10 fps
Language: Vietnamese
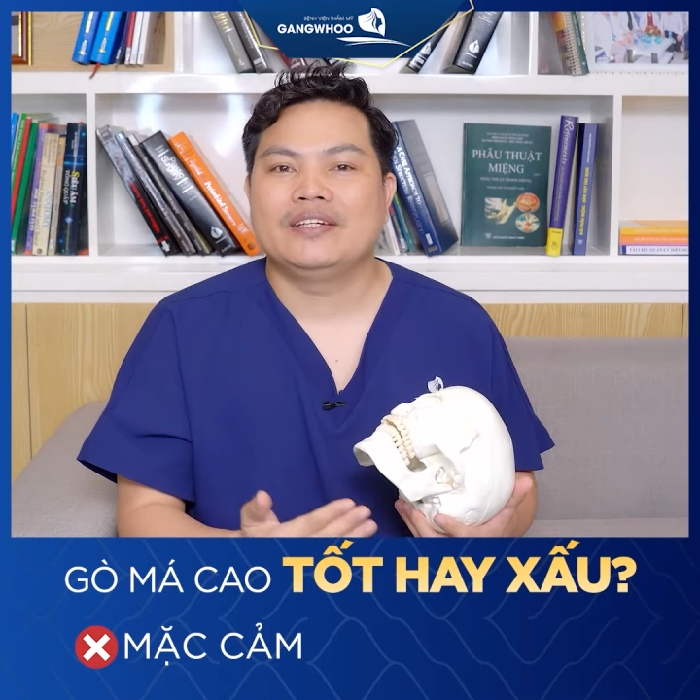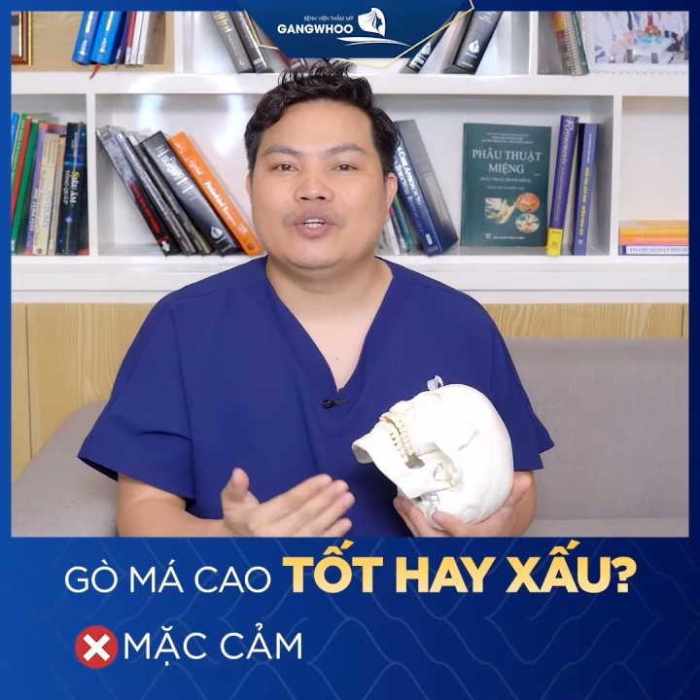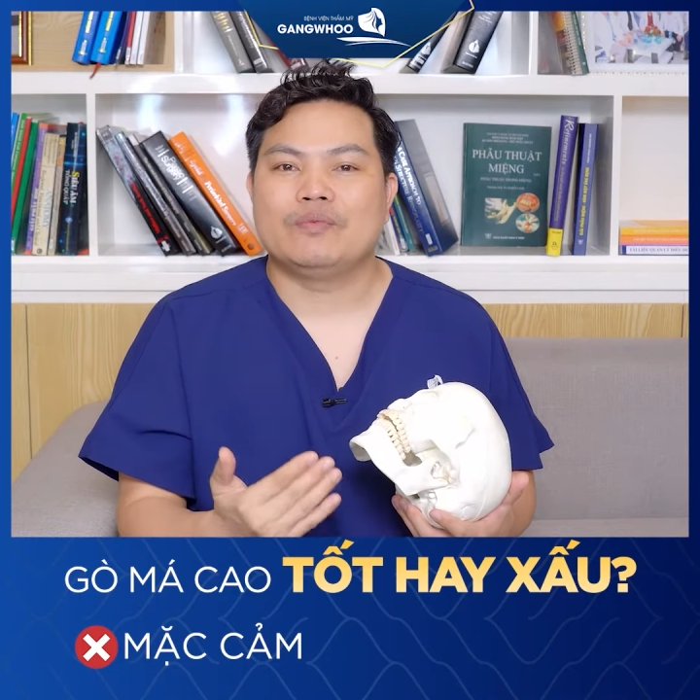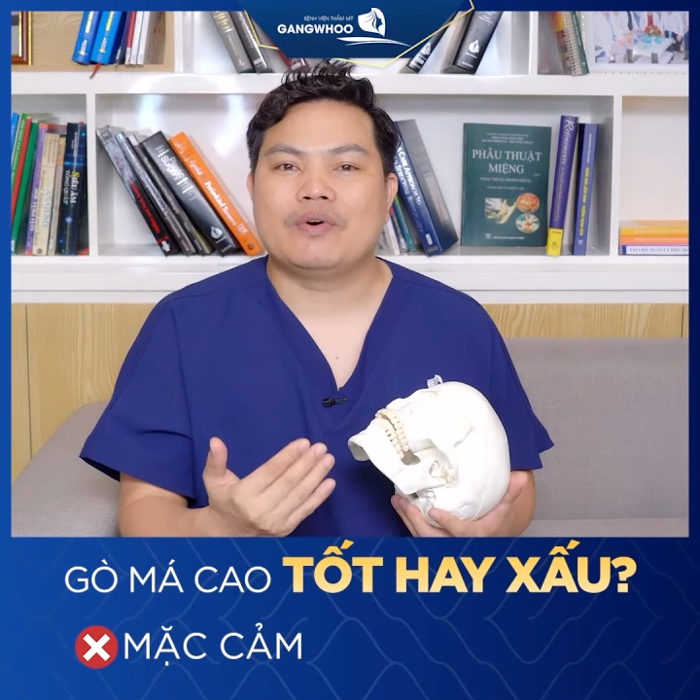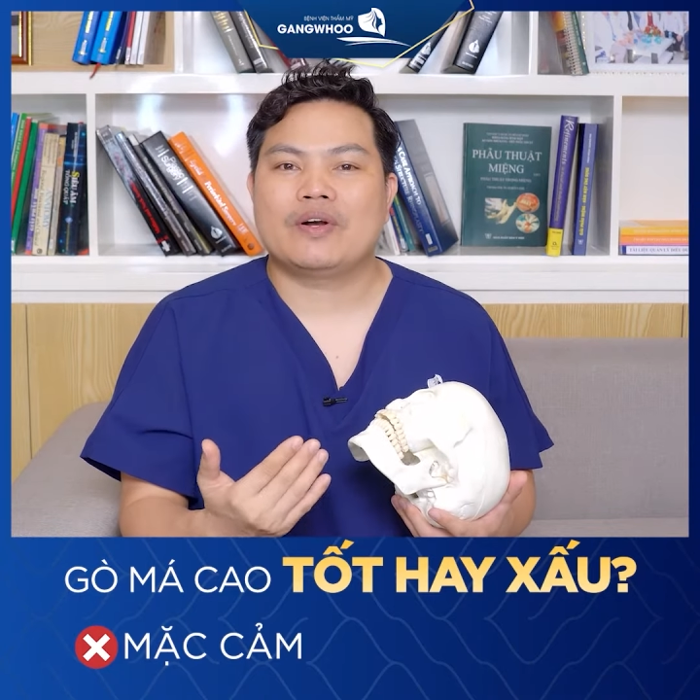
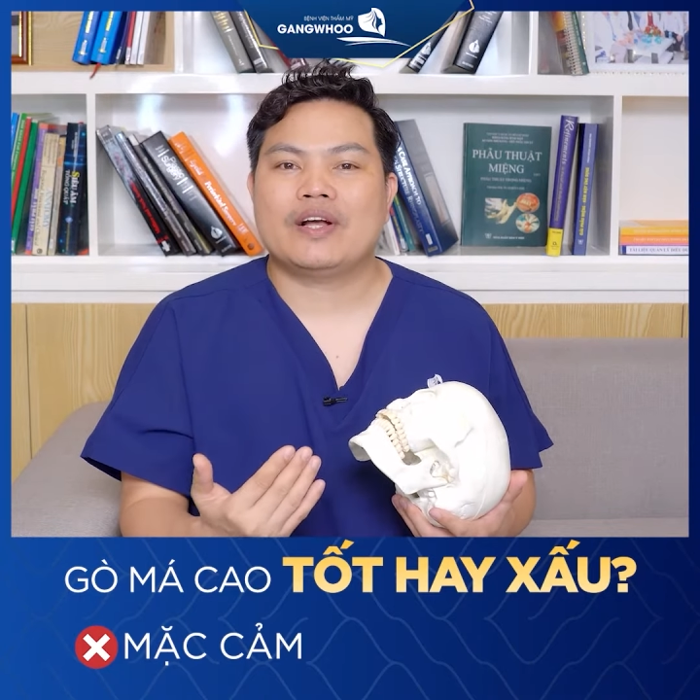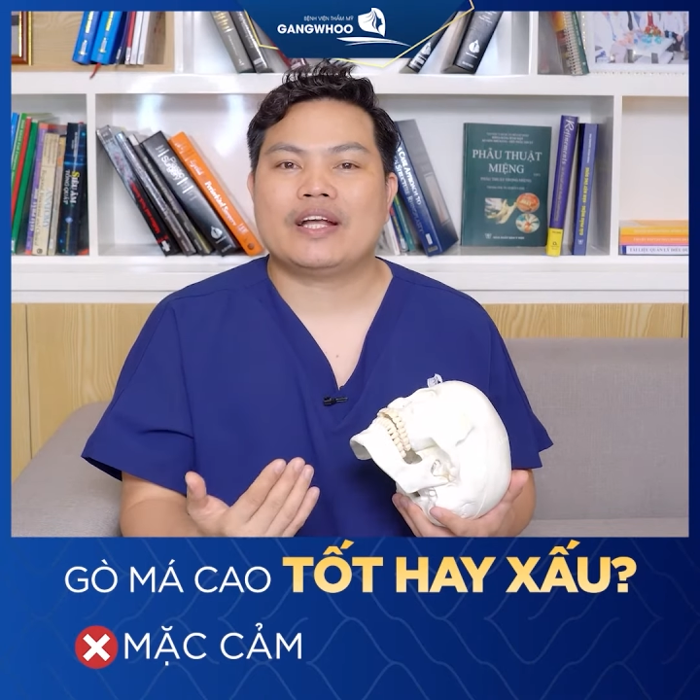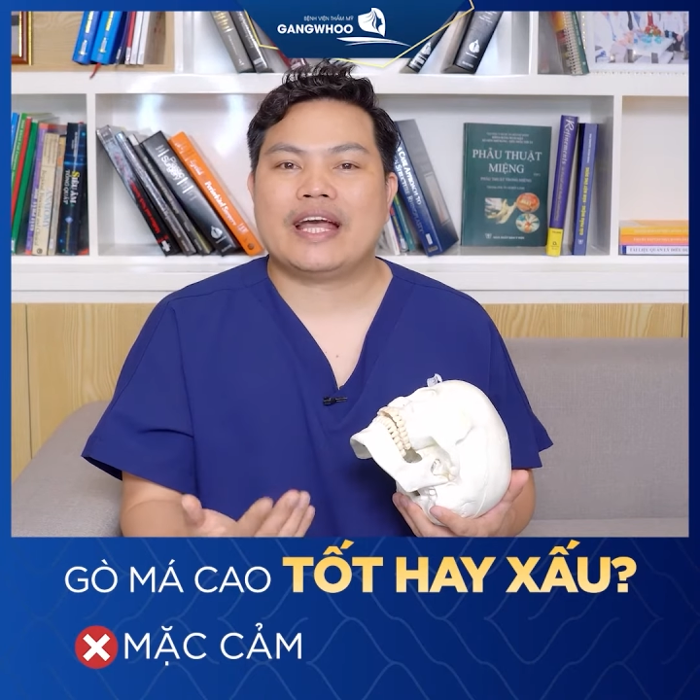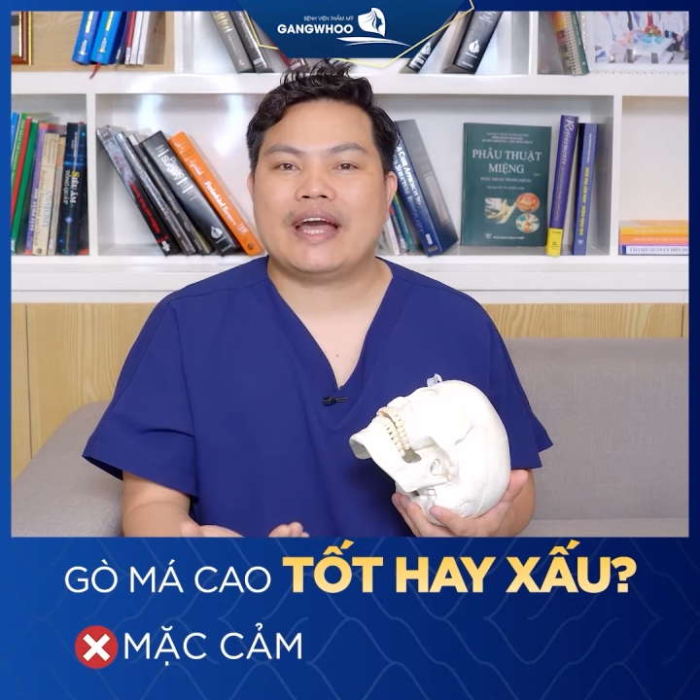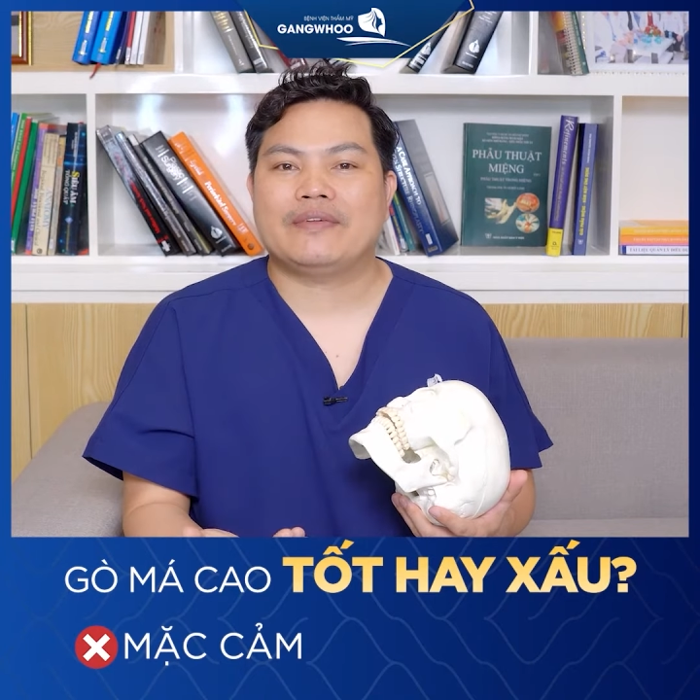dù mà gò
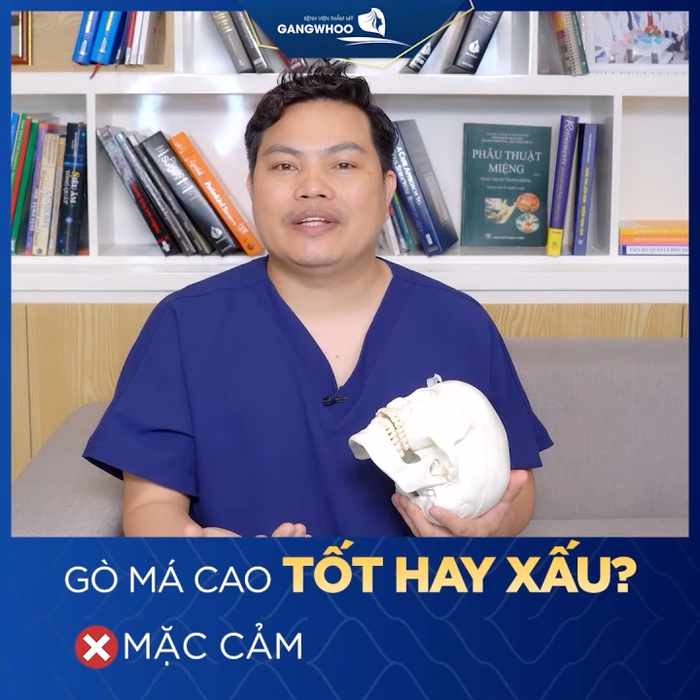má cao